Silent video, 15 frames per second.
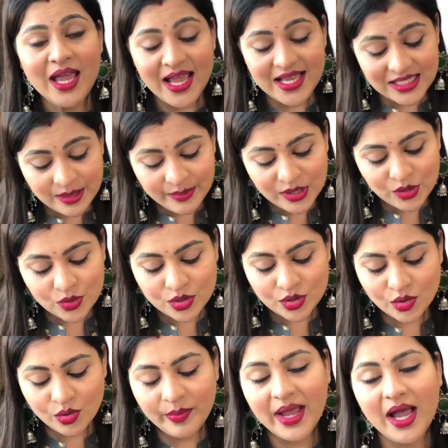ऐसे में
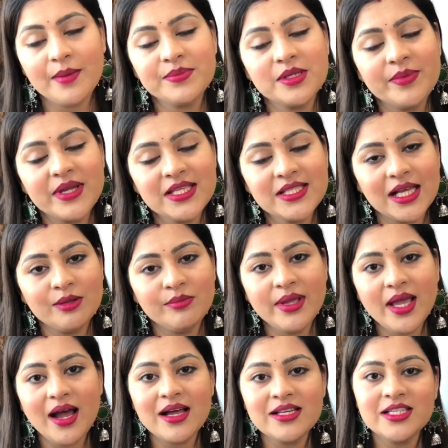दोस्तों मैं आप सभी के साथ
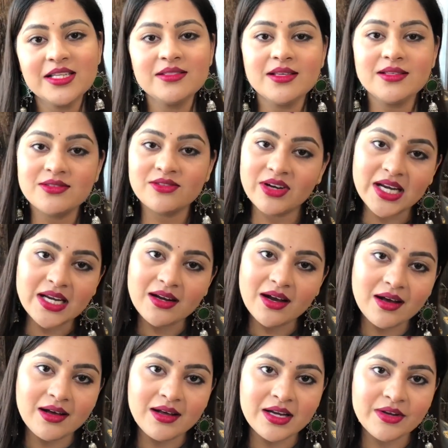में आज एक सनस्क्रीन
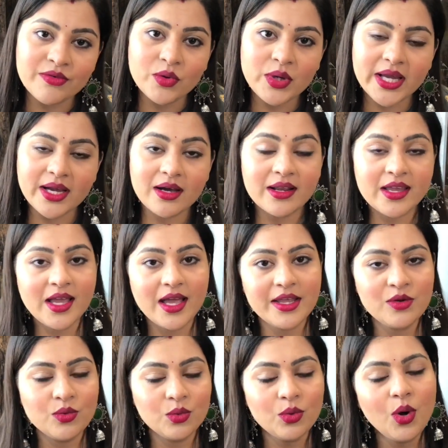का रिव्यू लेकर के
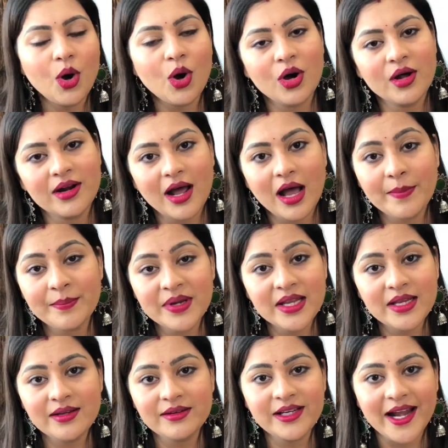आई हूँ और
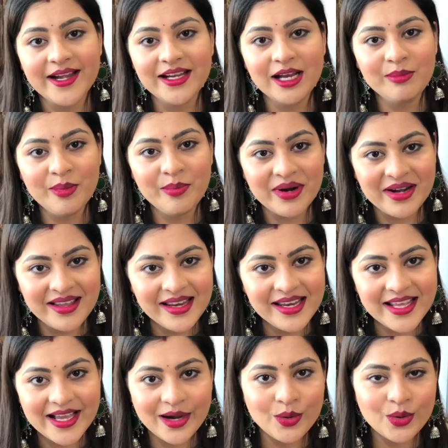आपने टाइटल में पढ़ ही
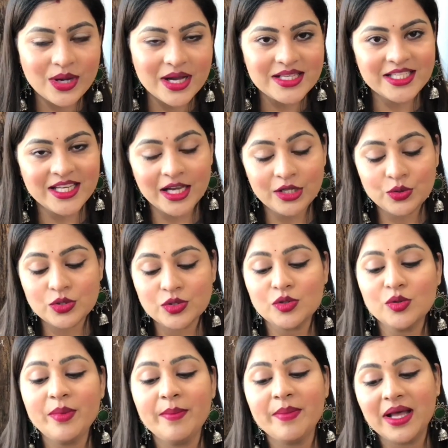लिया होगा जी हाँ
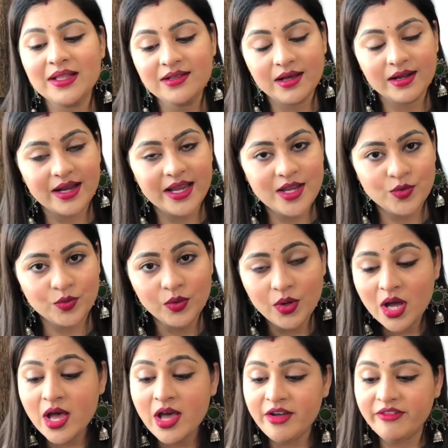दोस्तों मैं बात कर रही हूँ
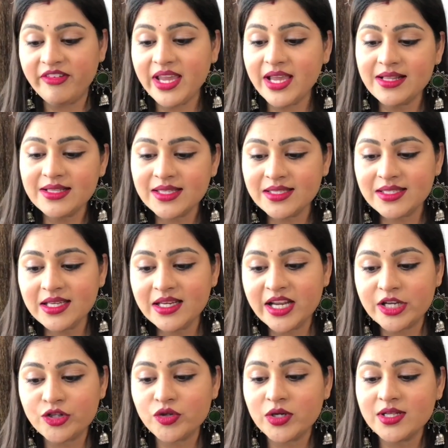वी
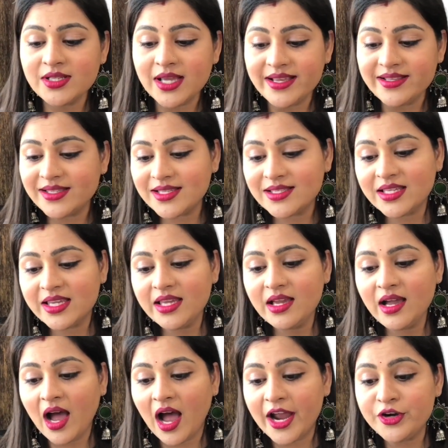नेचुरल साइंसेस की
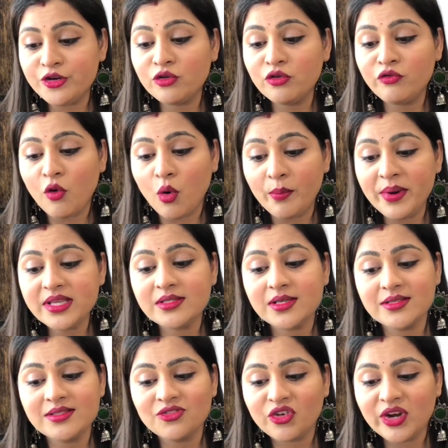हाइट हाइड्रोफोबिक
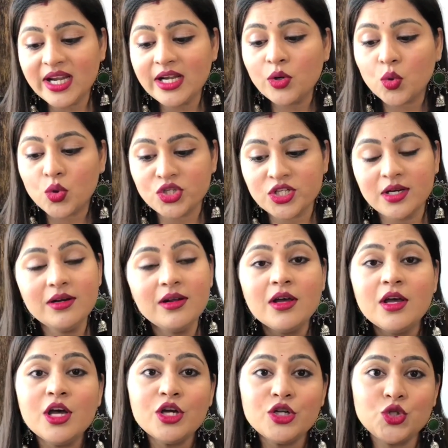सनस्क्रीन लोशन
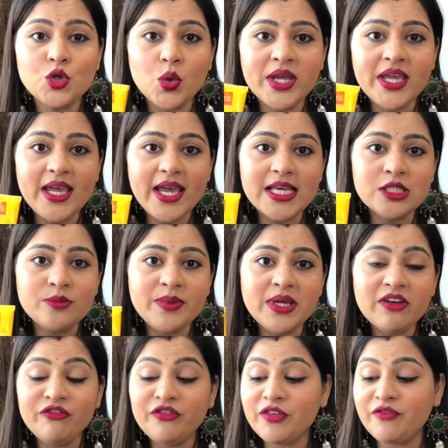जो कि एस पी
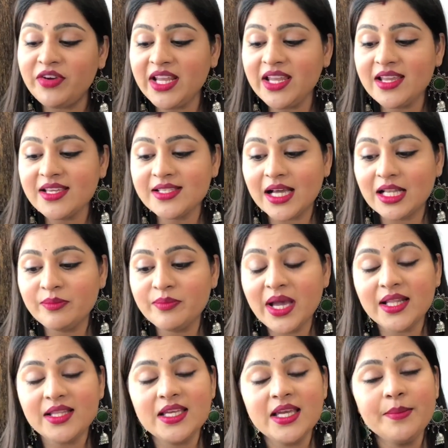एफ फिफ्टी के साथ में
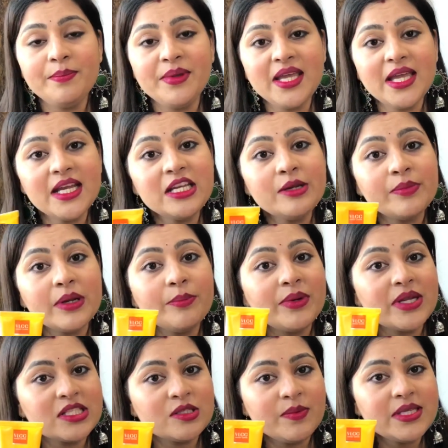आती है पी ए ट्रिपल
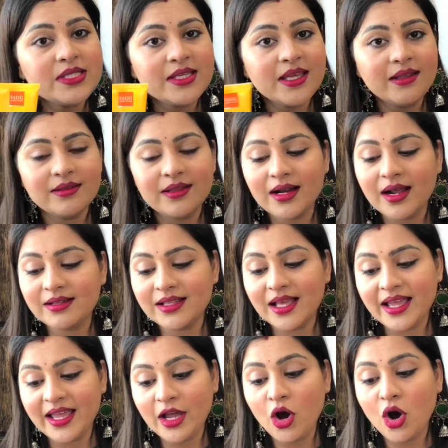प्लस भी इसके अंदर आता
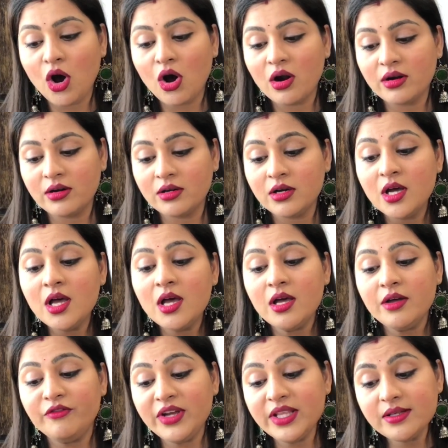है और
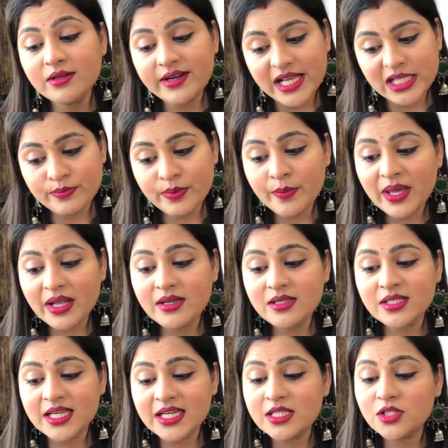विद रेस्पेबेरी
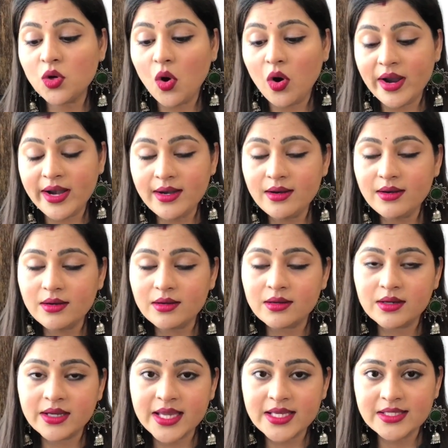सीड्स ऑयल
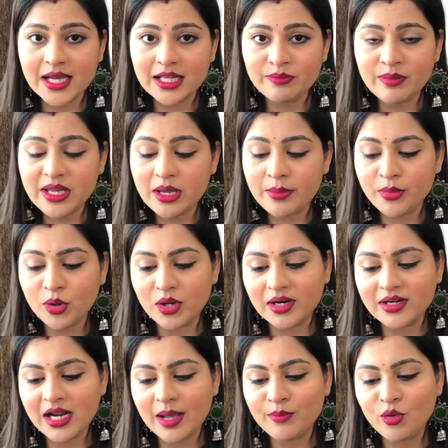के साथ में ये
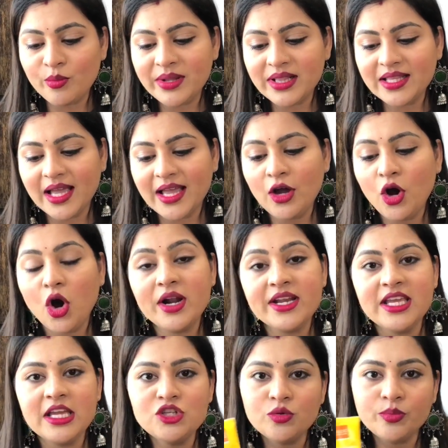प्रोडक्ट आपको मिलता है और
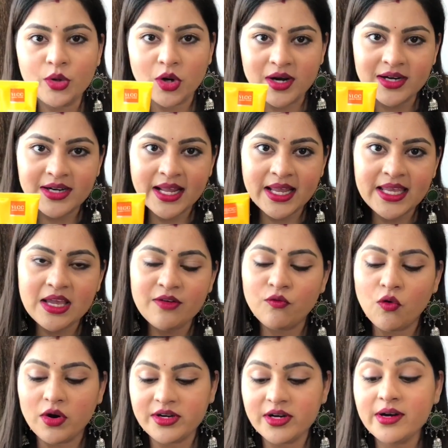ये जो प्रोडक्ट है ये
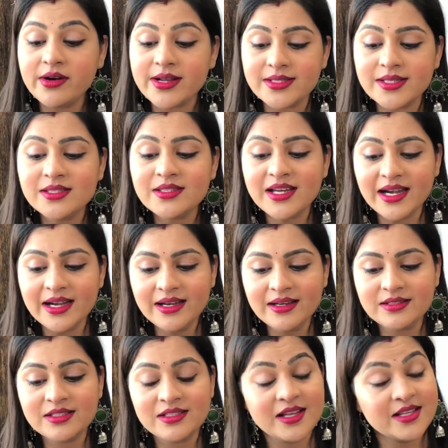वाटर
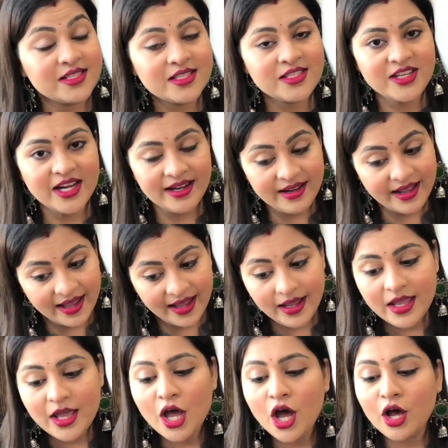रेजिस्टेंट रेजिस्टेंट है
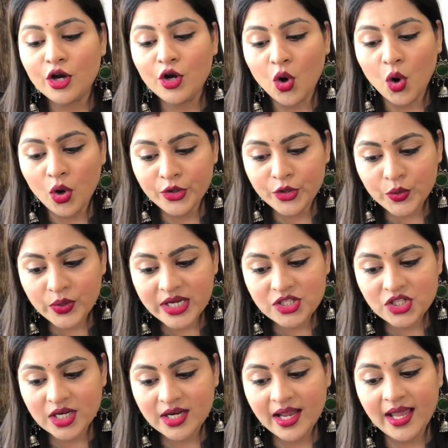लॉन्ग
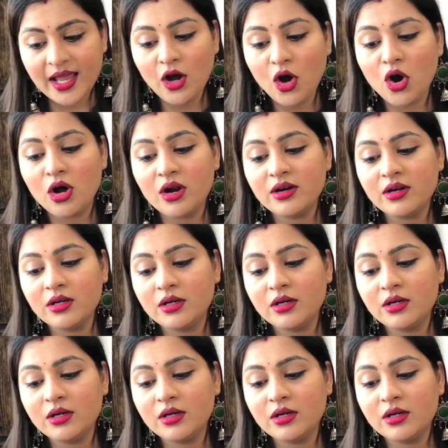ड्यूरेशन है और